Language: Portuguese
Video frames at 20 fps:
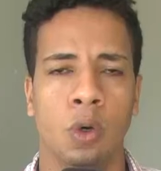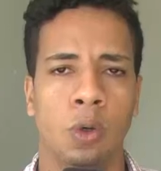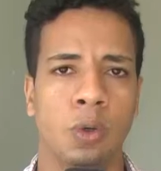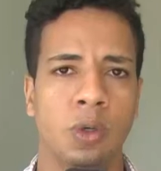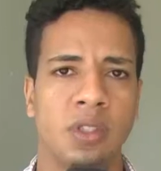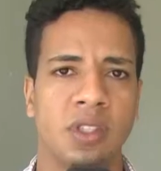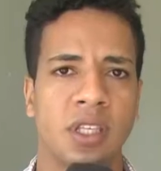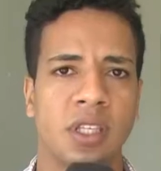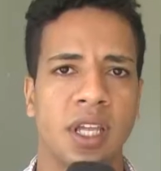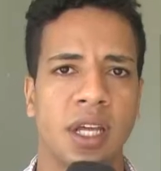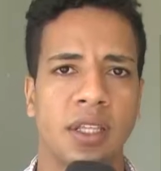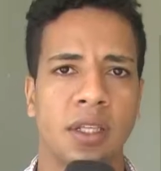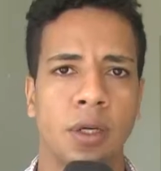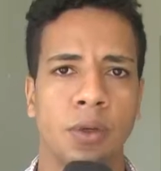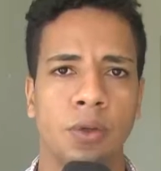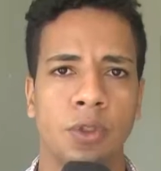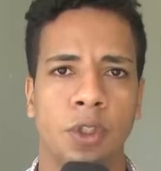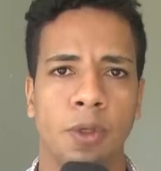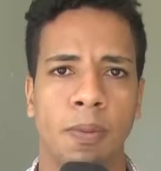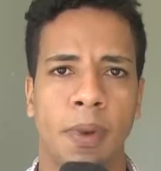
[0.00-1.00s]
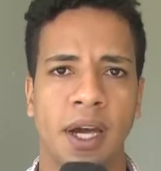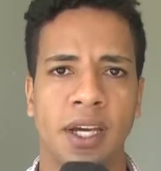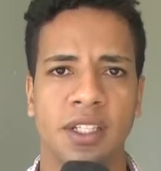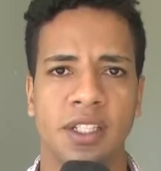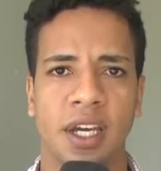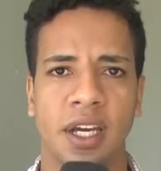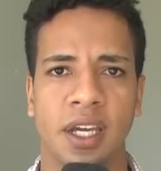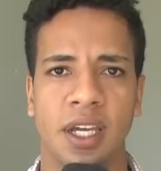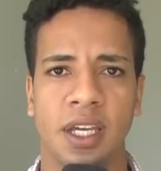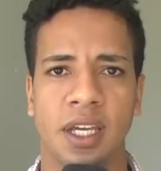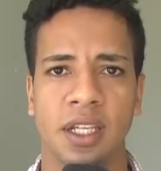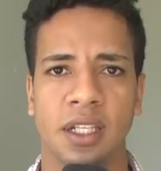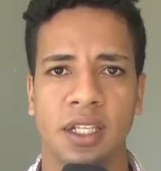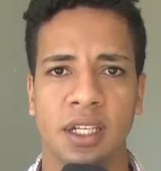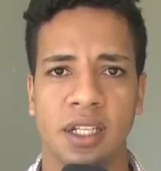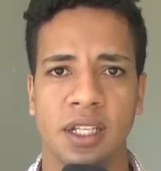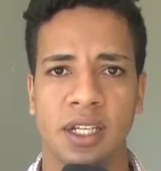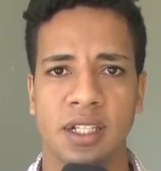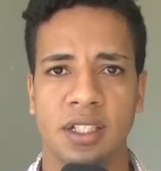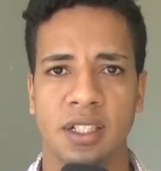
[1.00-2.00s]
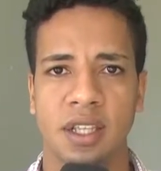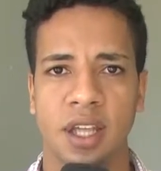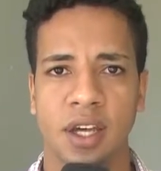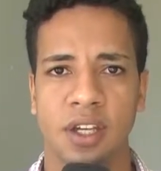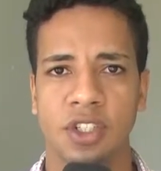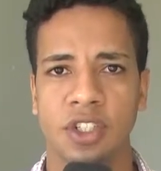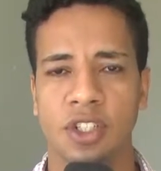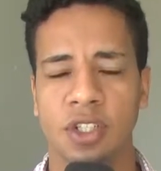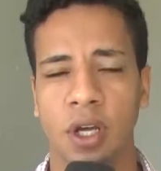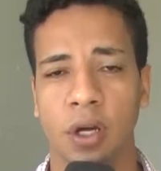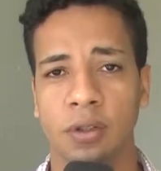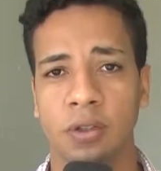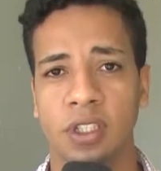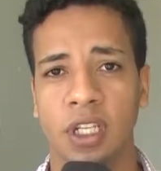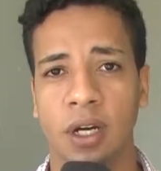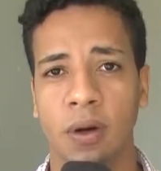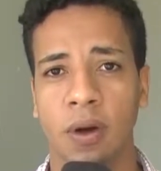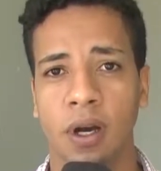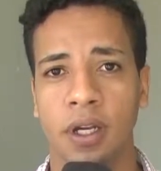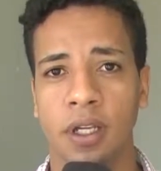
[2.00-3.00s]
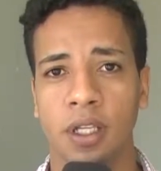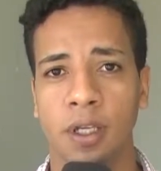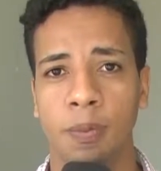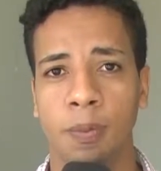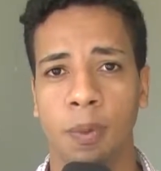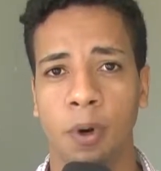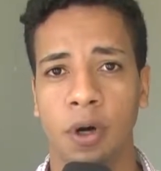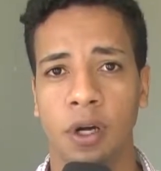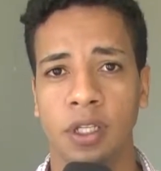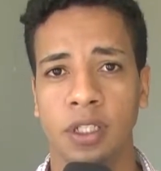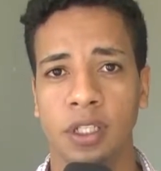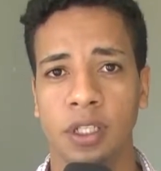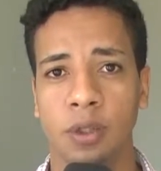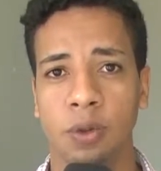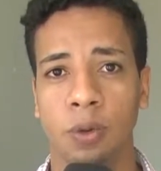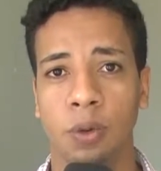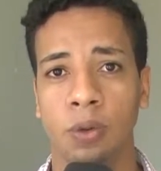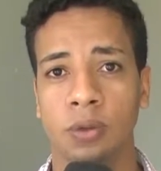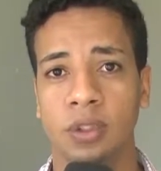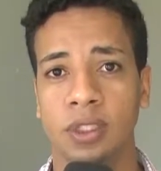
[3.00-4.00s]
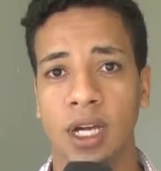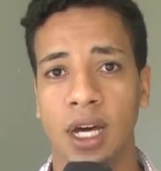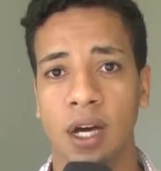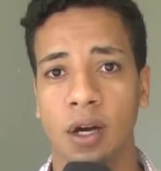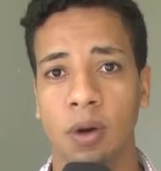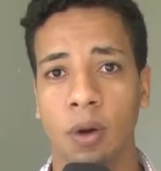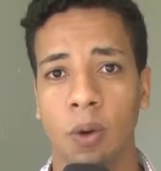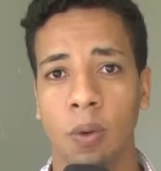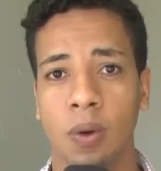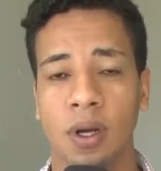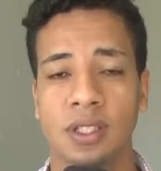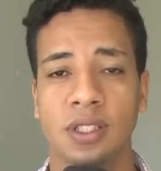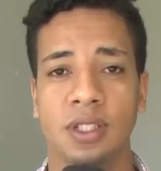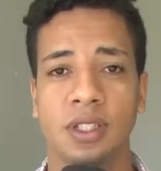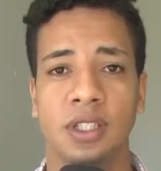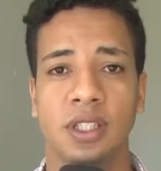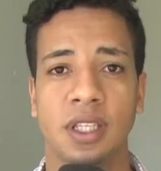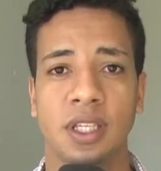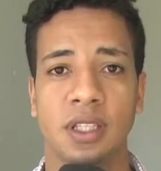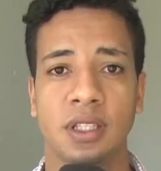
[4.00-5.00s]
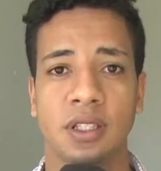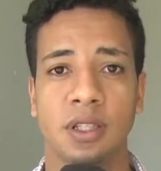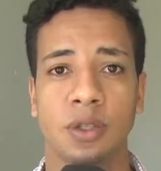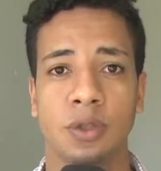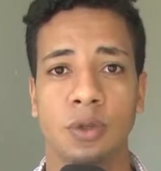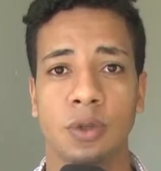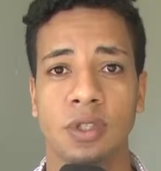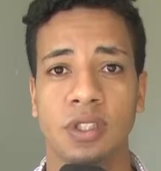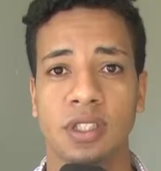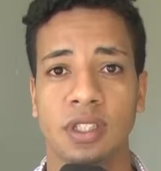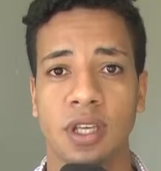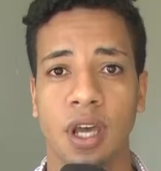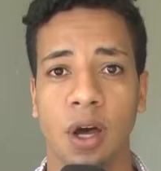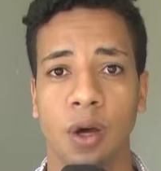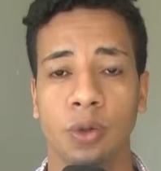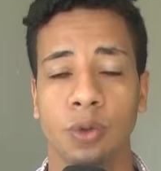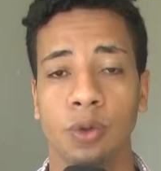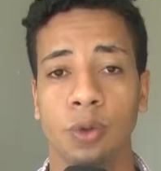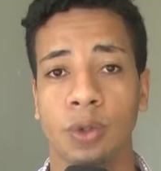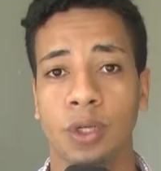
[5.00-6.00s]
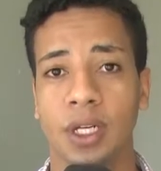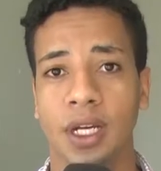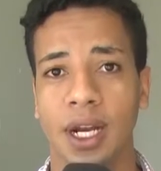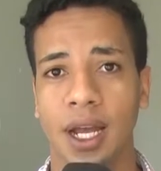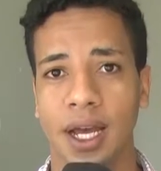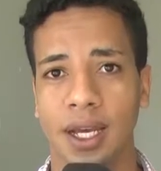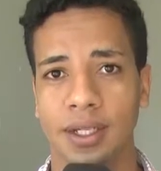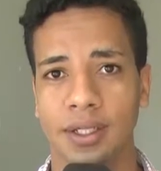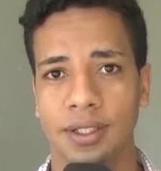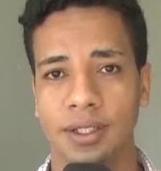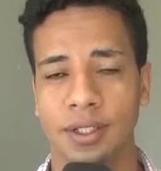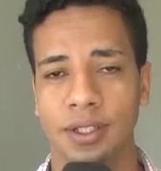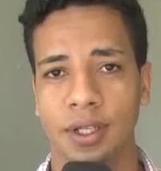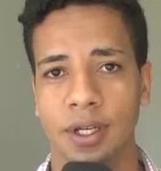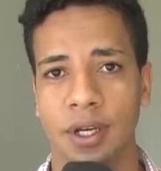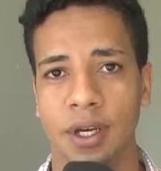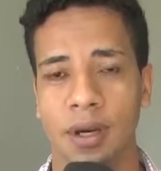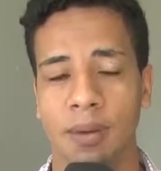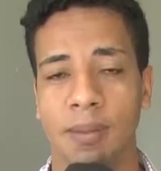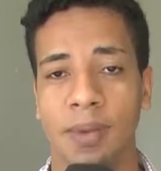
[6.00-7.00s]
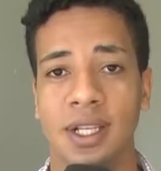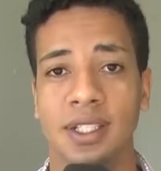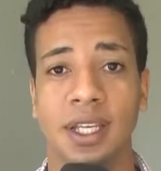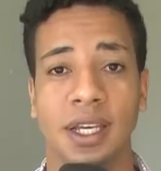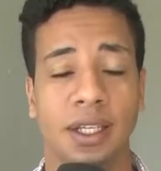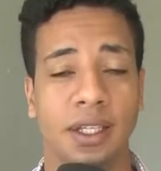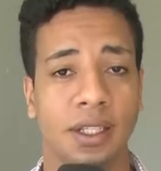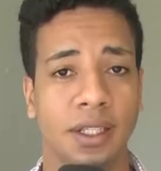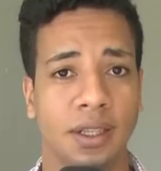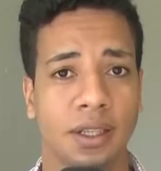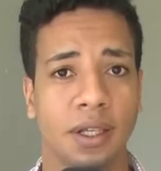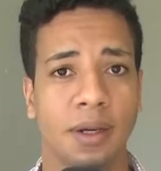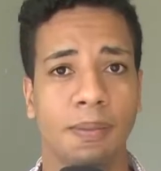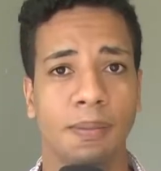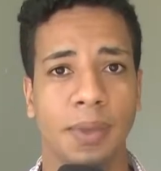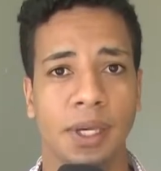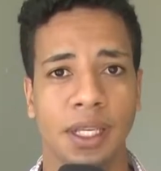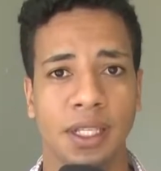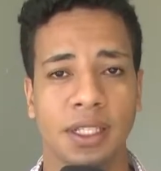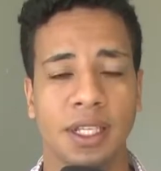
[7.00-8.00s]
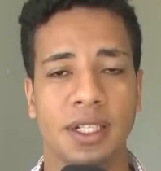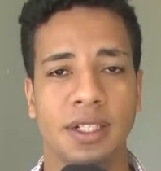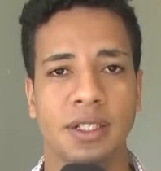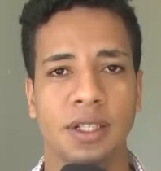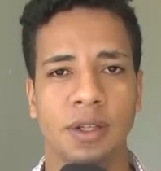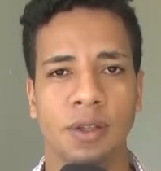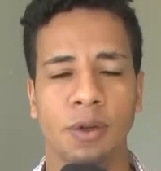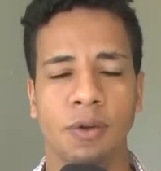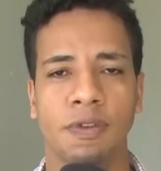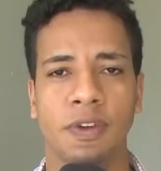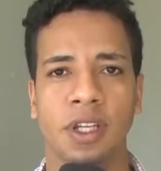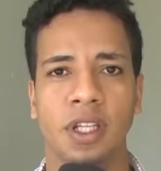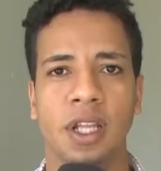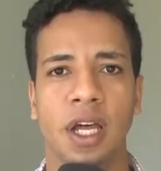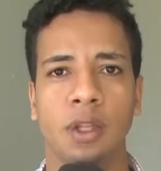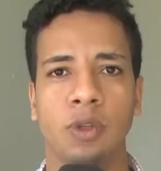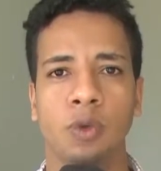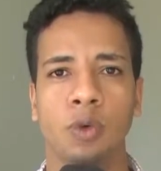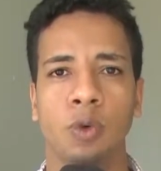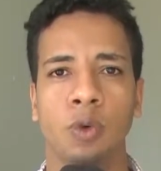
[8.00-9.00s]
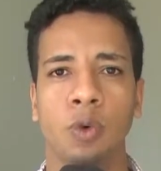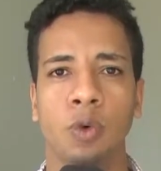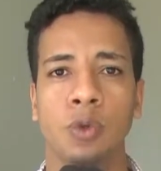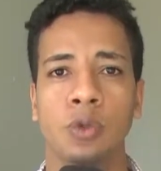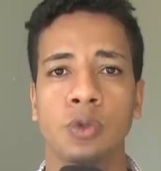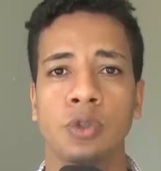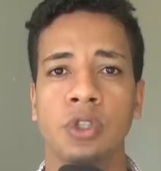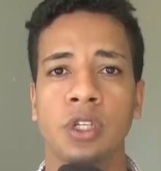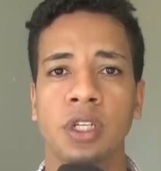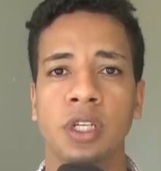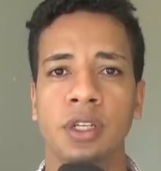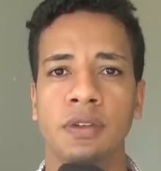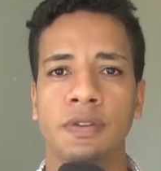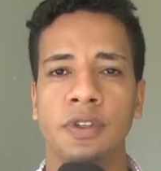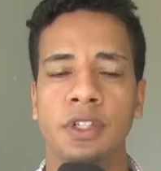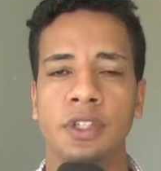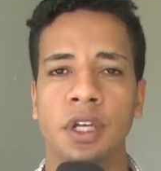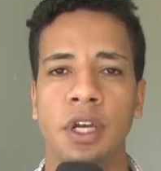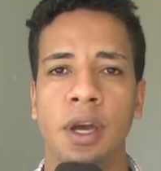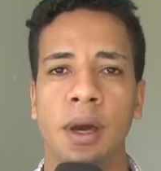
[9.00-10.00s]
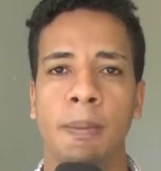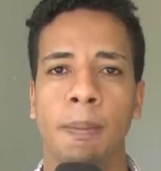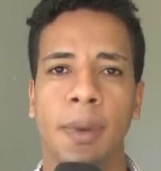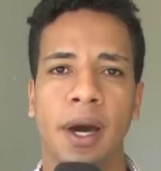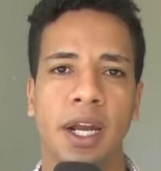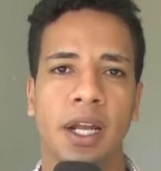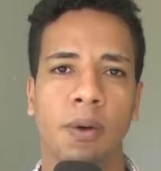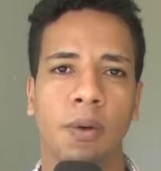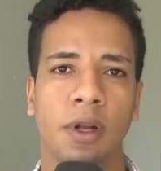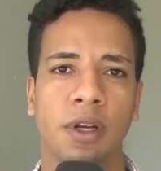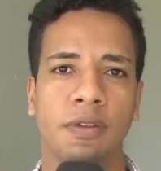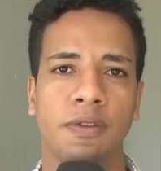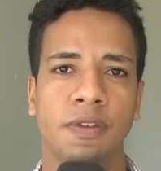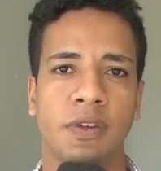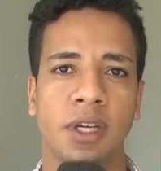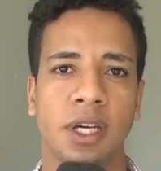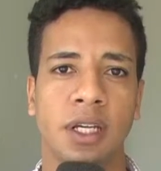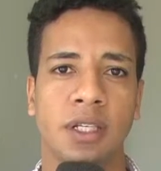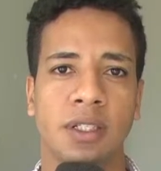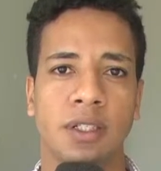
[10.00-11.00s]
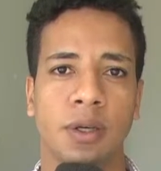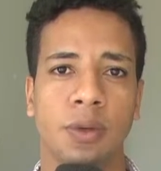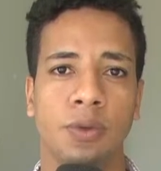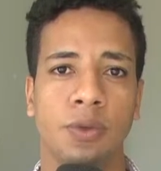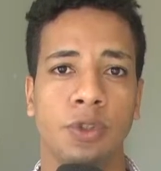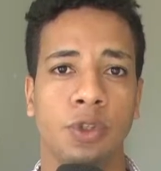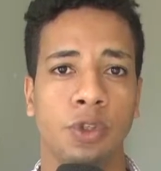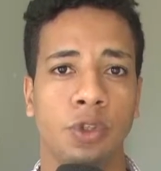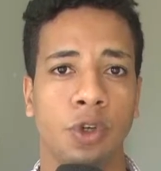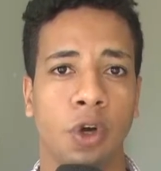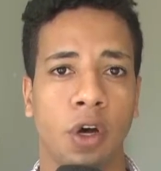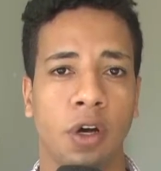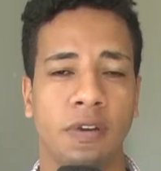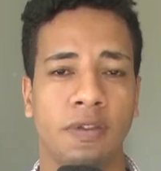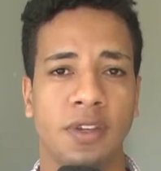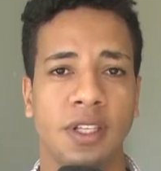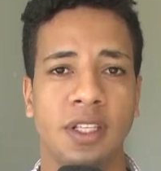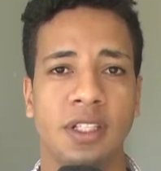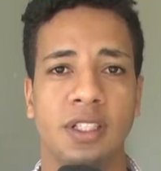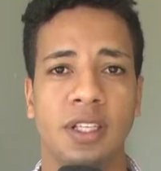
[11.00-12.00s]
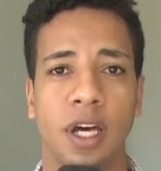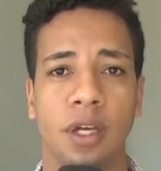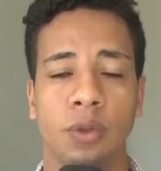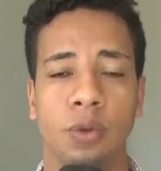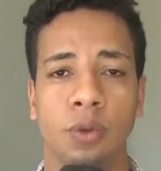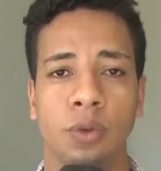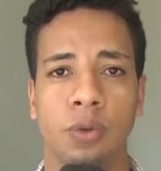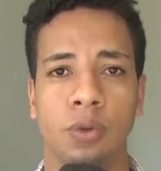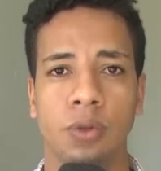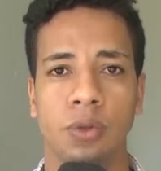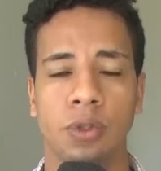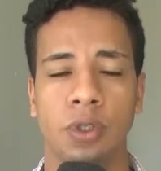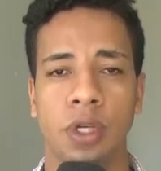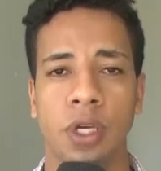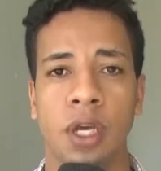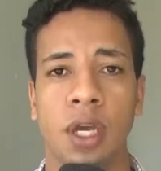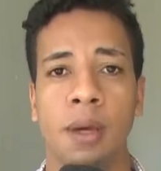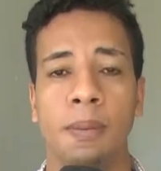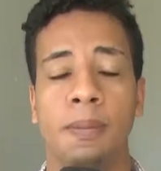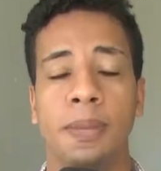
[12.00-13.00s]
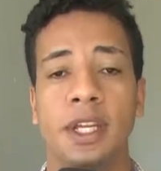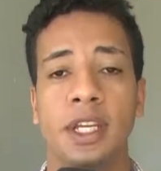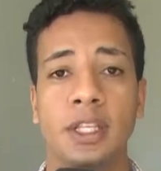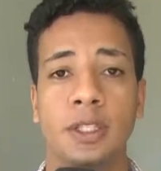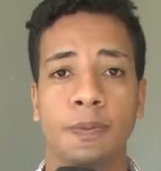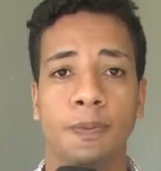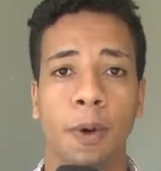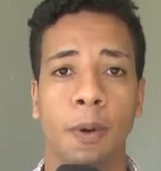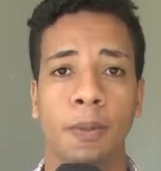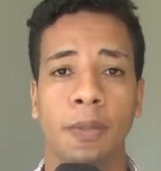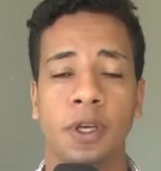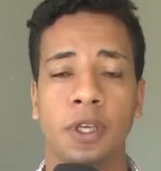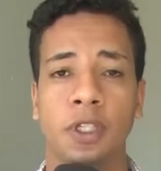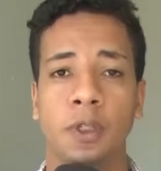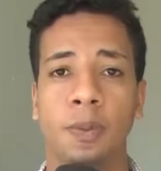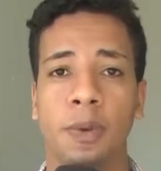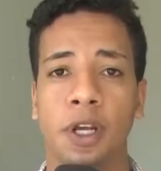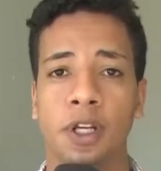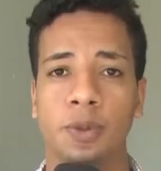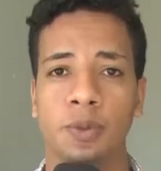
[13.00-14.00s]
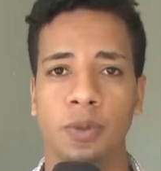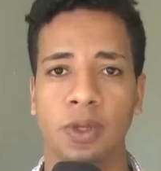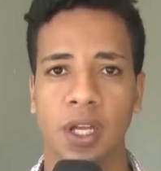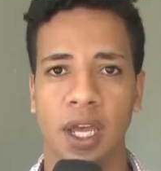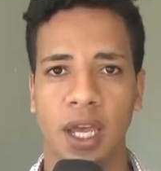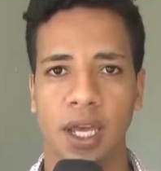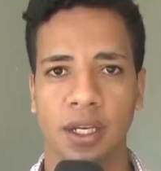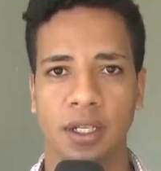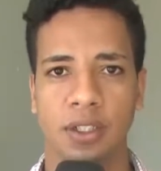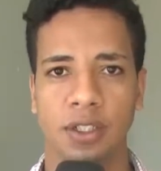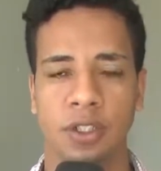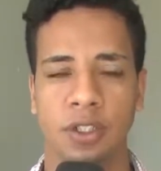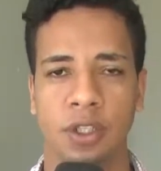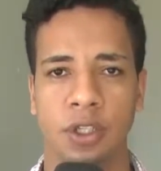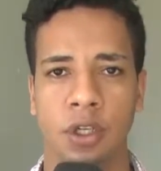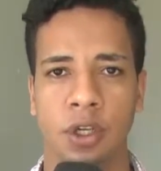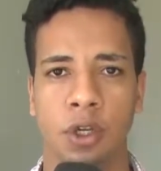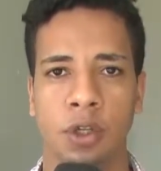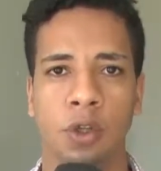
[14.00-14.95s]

Os cidadãos de baixa renda da cidade de Alto podem contar com assistência social do CRAS, mas aqui também está sendo ofertado cursos livres para qualificação de jovens e adultos, principalmente para as mulheres.